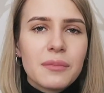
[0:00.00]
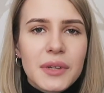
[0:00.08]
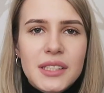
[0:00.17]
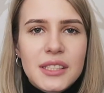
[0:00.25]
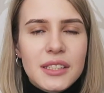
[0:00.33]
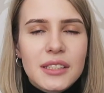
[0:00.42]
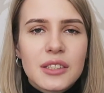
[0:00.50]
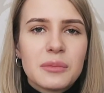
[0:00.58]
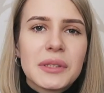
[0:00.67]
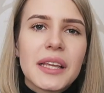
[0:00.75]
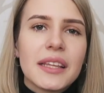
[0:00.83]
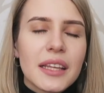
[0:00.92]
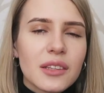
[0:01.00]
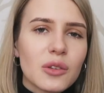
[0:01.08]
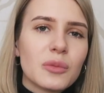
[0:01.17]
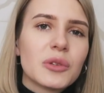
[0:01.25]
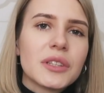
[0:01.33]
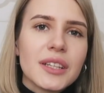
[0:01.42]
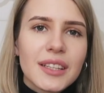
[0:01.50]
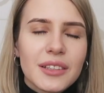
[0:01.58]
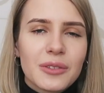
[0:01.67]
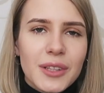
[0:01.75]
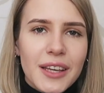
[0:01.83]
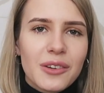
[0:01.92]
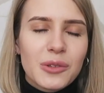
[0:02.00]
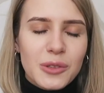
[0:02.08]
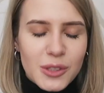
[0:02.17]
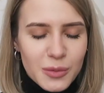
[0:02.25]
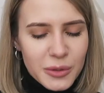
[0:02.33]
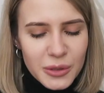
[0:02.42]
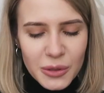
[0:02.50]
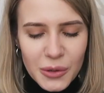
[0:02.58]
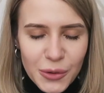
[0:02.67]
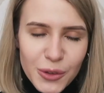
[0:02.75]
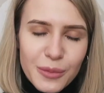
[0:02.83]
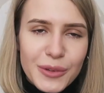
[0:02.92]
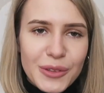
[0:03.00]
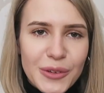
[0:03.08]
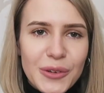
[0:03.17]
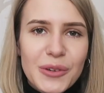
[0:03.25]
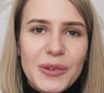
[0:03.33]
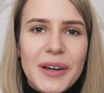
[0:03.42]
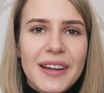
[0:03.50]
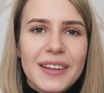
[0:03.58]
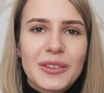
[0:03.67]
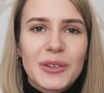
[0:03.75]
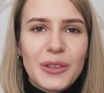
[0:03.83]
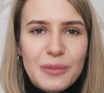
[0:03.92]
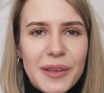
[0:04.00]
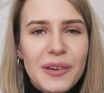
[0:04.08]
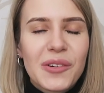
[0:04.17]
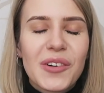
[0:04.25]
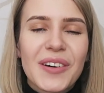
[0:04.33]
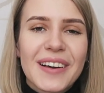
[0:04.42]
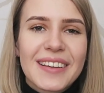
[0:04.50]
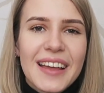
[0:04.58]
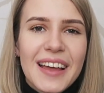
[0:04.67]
町に住みたいなと思っていたのでこう自分の子供の頃からの夢を、